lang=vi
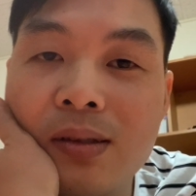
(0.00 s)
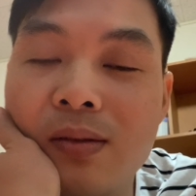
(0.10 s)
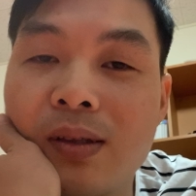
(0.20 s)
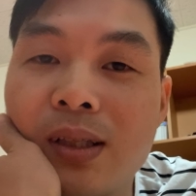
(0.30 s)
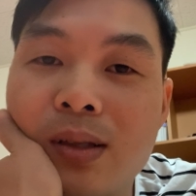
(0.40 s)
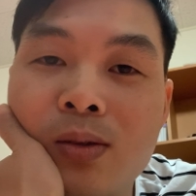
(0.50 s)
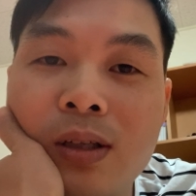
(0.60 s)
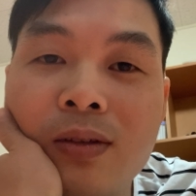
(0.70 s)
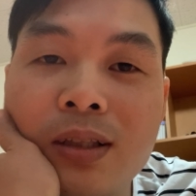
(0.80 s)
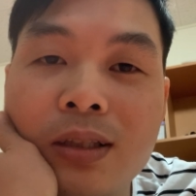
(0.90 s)
Gọi là cô
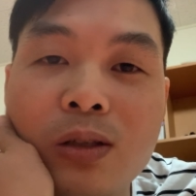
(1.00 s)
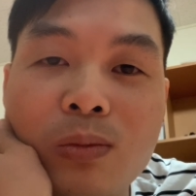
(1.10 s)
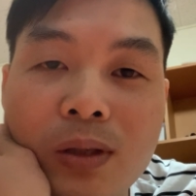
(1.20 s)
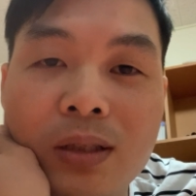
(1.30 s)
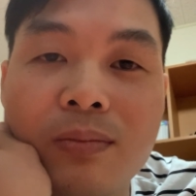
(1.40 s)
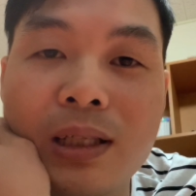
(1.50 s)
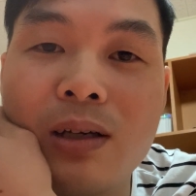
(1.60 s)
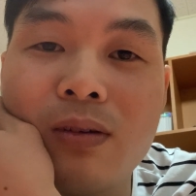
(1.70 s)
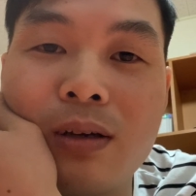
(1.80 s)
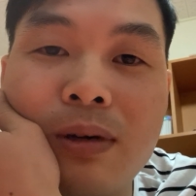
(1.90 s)
giáo dạy tiếng Nhật của mình Mình
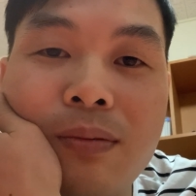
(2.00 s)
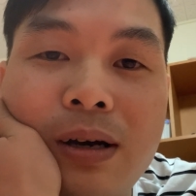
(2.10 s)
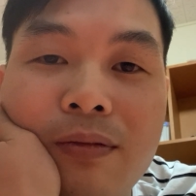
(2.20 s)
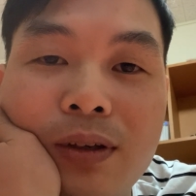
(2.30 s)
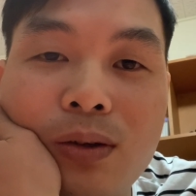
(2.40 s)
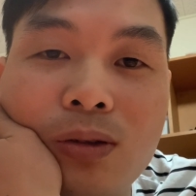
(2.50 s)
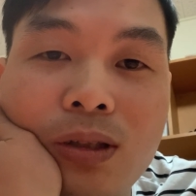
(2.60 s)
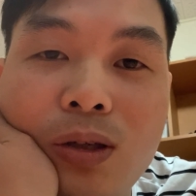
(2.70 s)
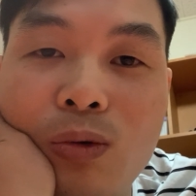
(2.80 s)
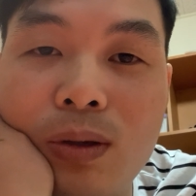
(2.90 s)
hay gọi là mama vì cô
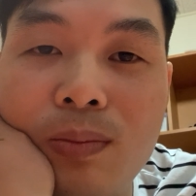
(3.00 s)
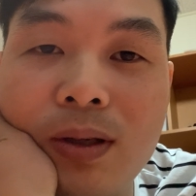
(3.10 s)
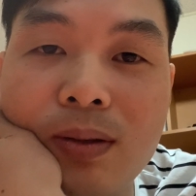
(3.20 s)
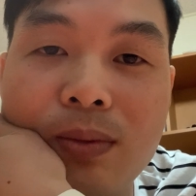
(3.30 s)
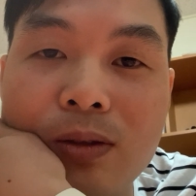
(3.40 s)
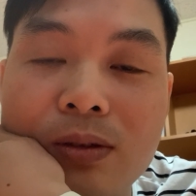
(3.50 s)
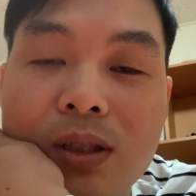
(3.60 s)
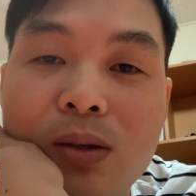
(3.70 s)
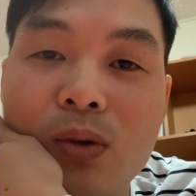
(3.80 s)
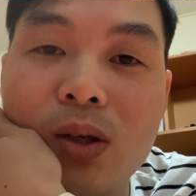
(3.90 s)
rất là quý mình Và mình cũng rất
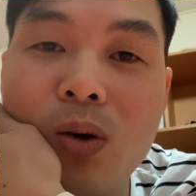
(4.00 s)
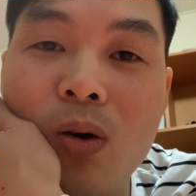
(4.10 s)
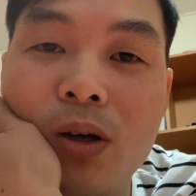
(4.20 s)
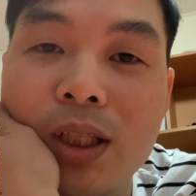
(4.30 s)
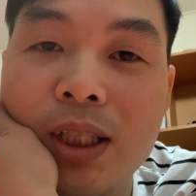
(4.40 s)
là quý cô